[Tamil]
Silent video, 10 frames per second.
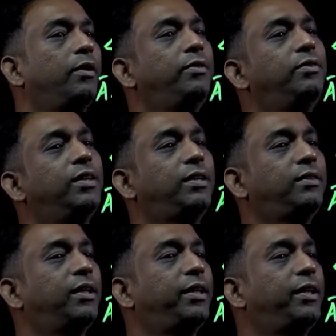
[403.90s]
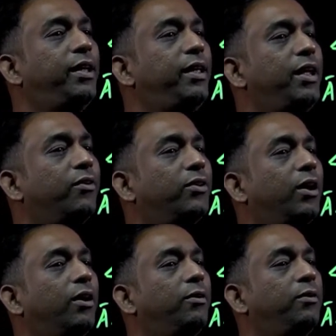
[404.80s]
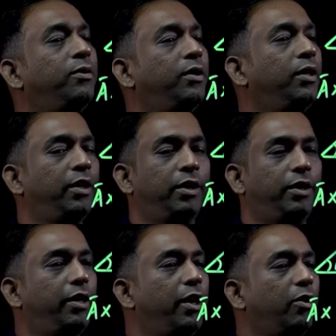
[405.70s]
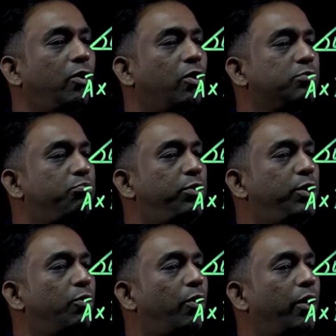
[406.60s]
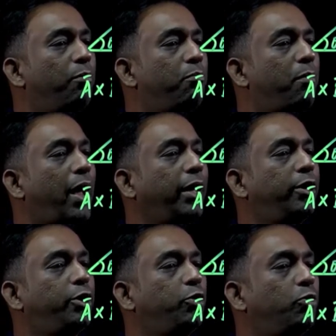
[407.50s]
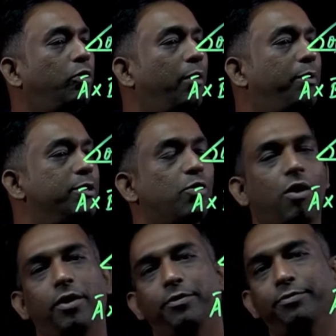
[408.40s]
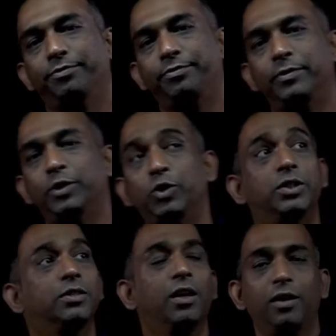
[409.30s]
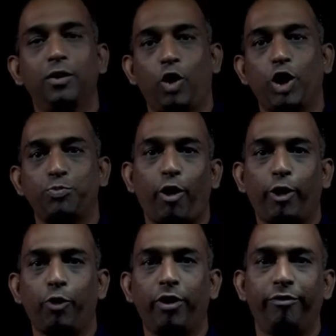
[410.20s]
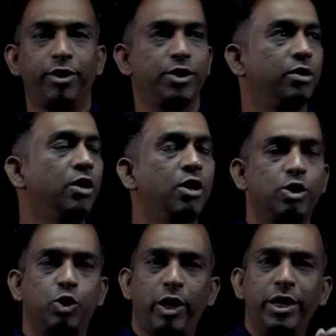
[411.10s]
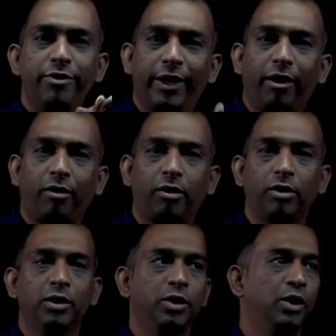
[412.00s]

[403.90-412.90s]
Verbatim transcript: இந்த இந்த ஏரியாவை தான் ஏ கிராஸ் பியோட மேக்னட்யூட் அப்படின்னு சொல்கிறாங்க ஸோ இதுதான் கிராஸ் ப்ராடக்டோட டெஃபினேஷன் ஸோ ரெண்டு வெக்டர் இருக்குது